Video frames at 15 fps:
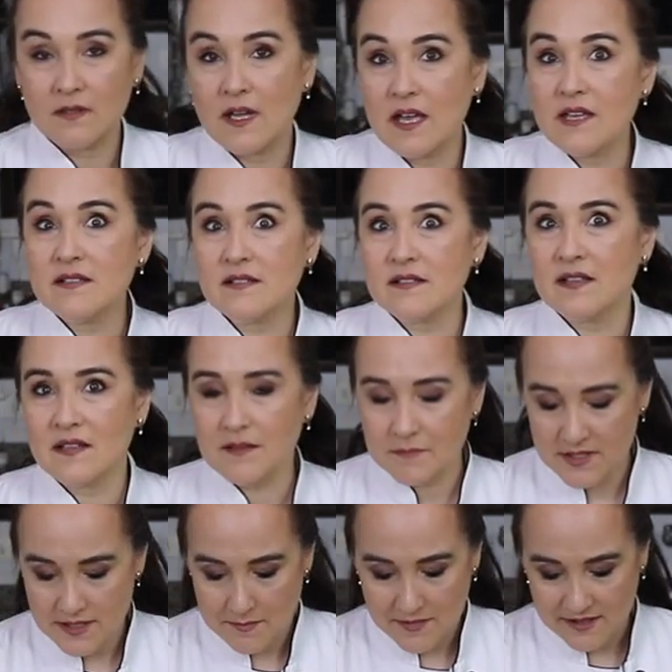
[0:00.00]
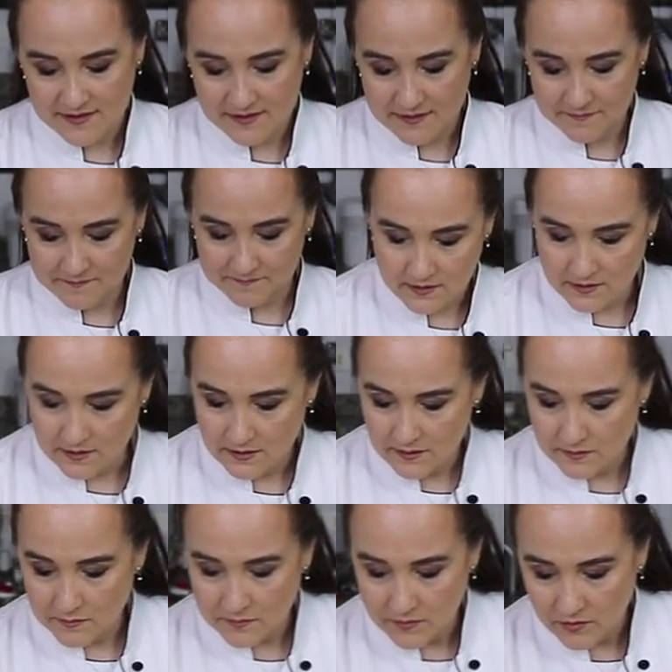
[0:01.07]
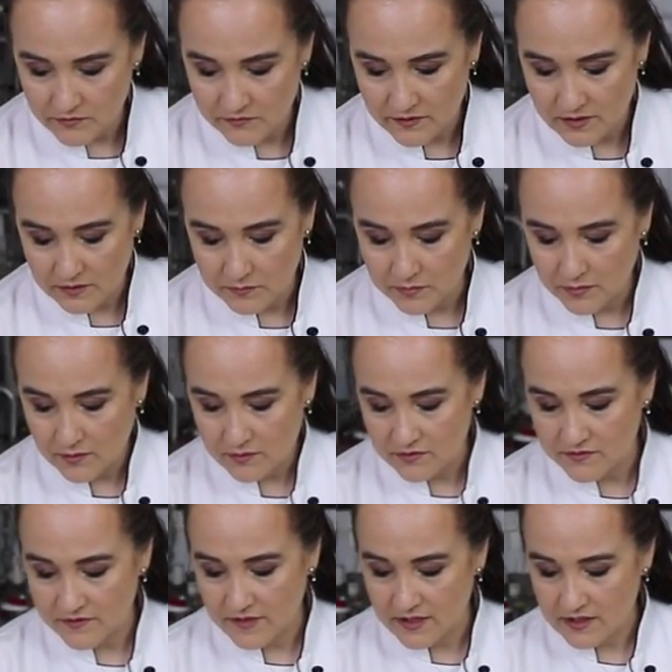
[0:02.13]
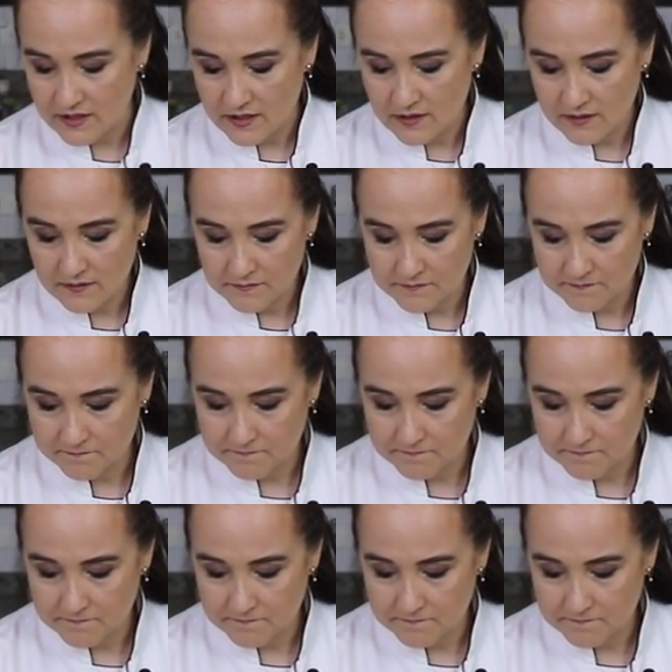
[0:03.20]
E aí sim abrir a massa. Ovilhe um pouco de farinha.